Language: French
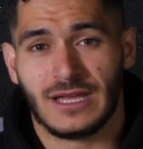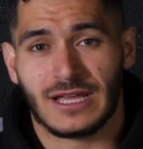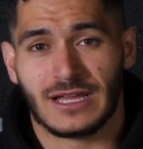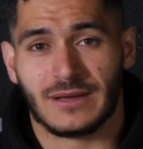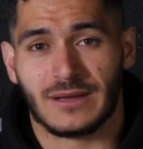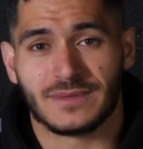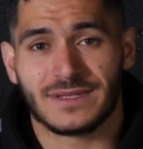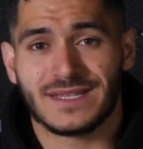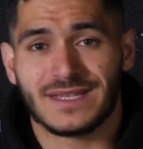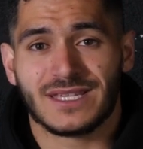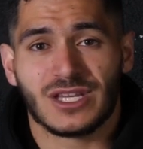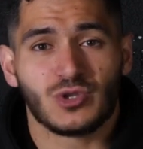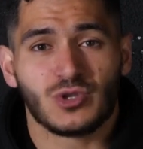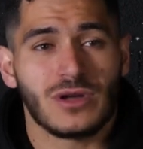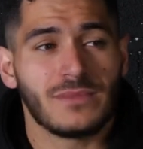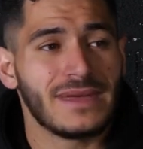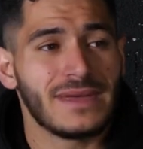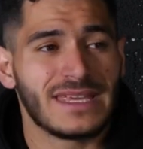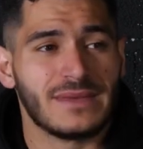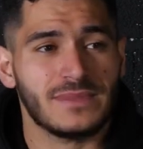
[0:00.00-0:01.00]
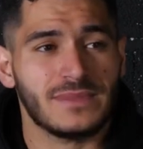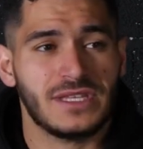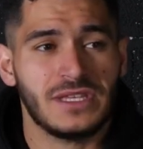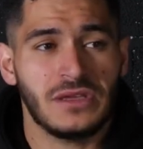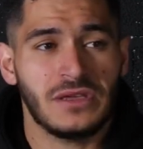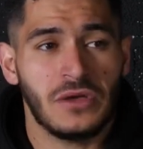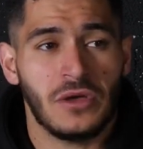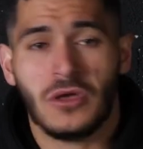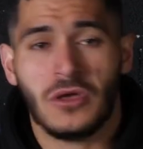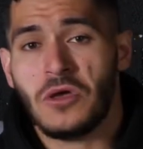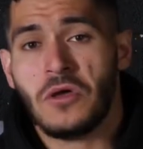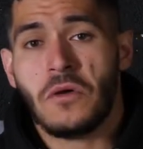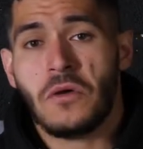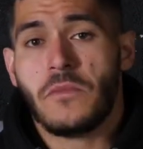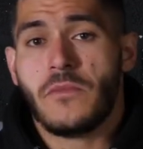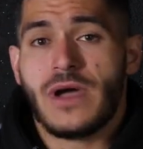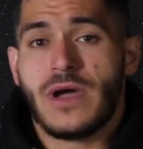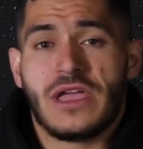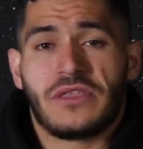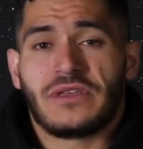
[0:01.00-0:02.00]
Comme ça, si un jour un mec me dit
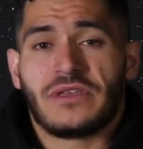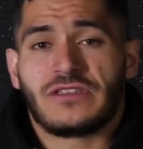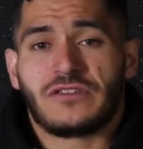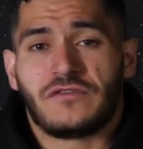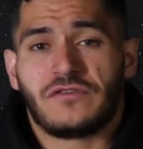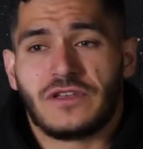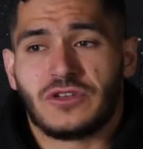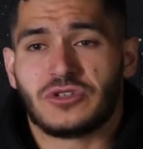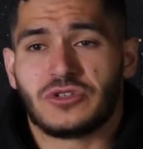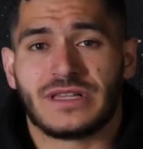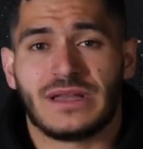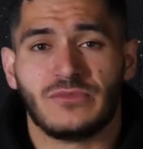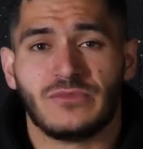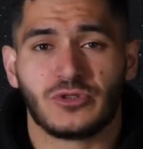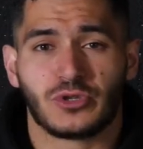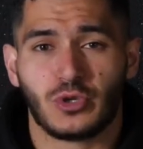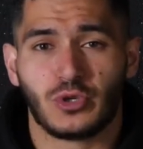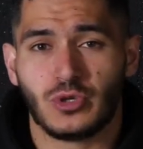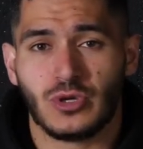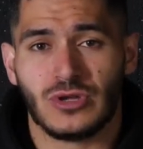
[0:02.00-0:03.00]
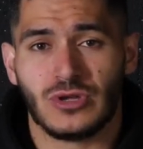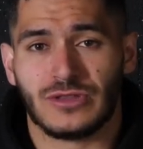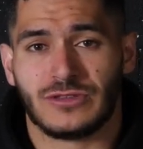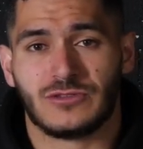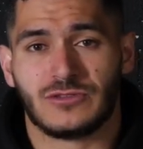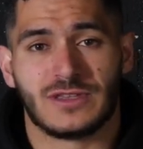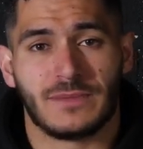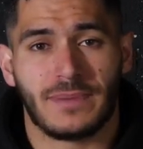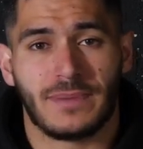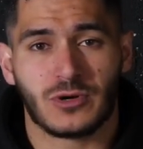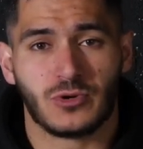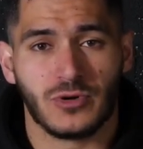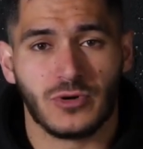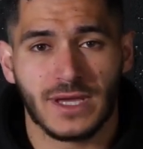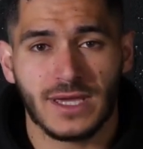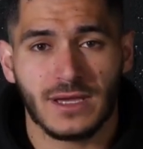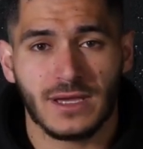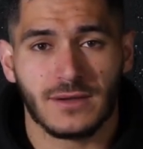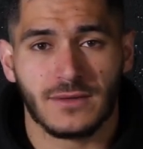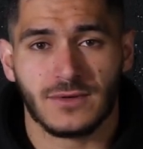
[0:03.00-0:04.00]
Ouais, tu fais juste de la muscu, euh, tu sais pas
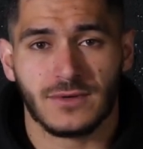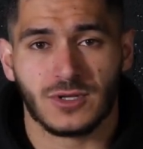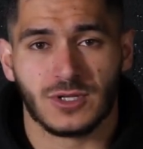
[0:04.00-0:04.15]
courir.